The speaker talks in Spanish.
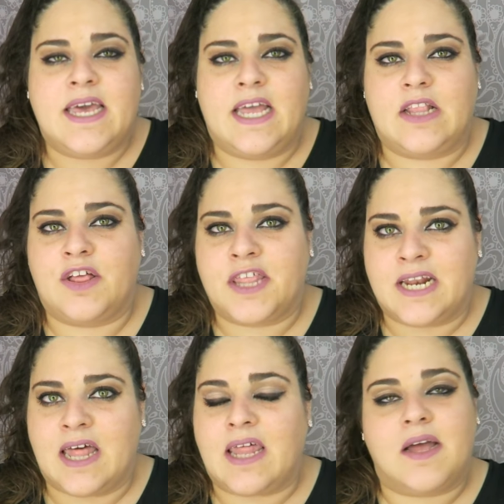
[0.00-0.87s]
Entonces,
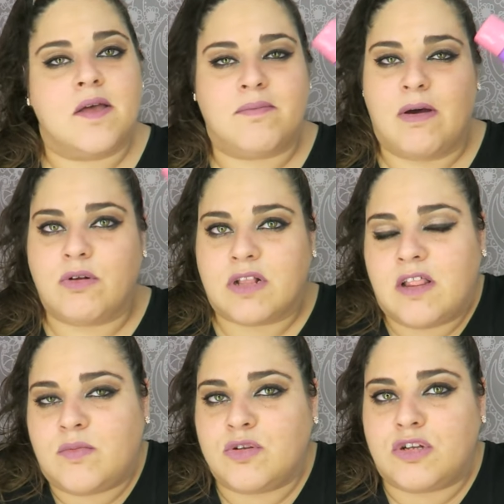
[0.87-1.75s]
nada, me ha
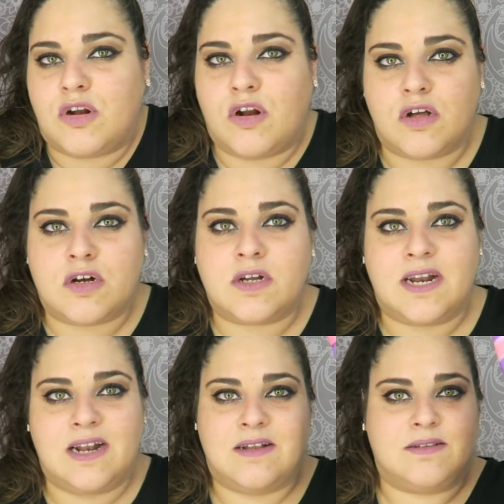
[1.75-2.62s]
gustado mucho el olor,
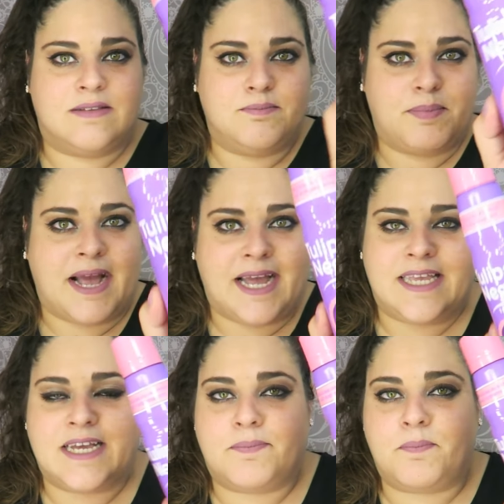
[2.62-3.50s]
el
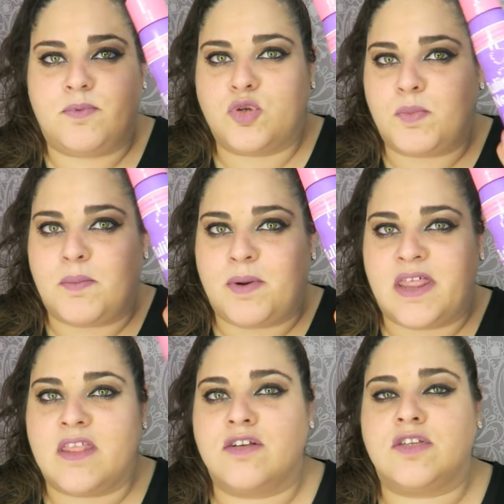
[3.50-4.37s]
packaging es súper
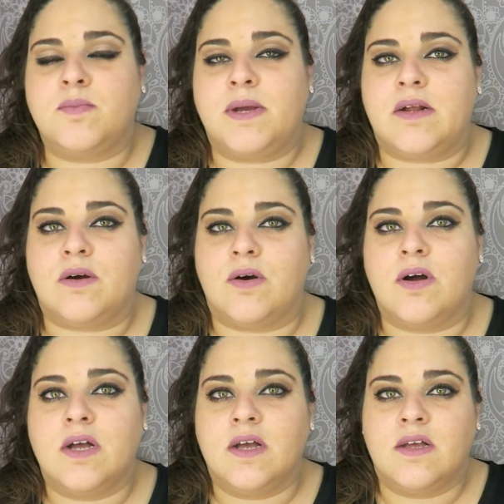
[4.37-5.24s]
precioso,
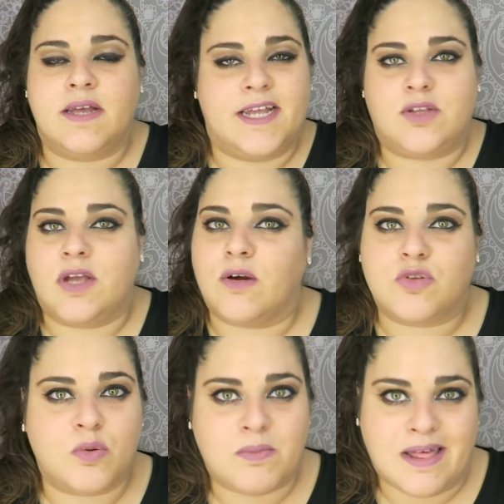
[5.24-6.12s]
pero estoy
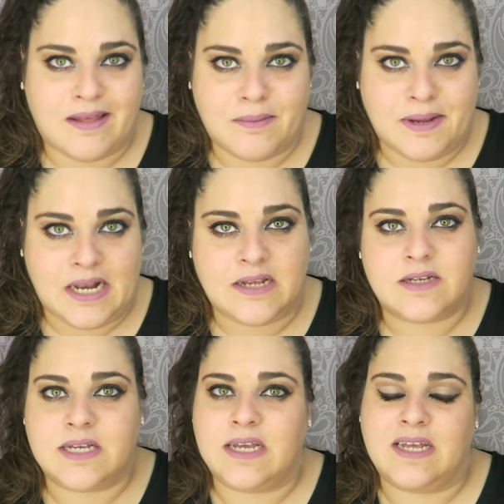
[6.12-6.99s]
acostumbrada al Billy
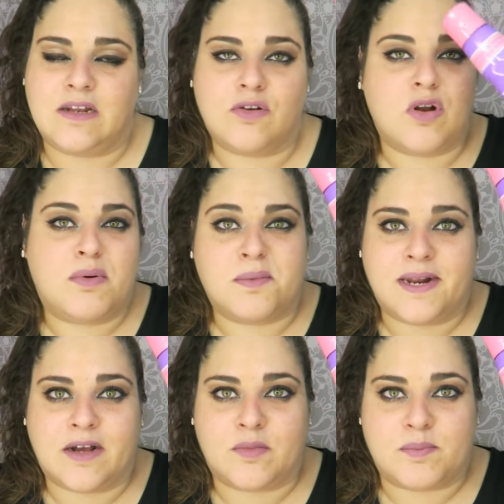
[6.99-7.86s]
y no lo volveré a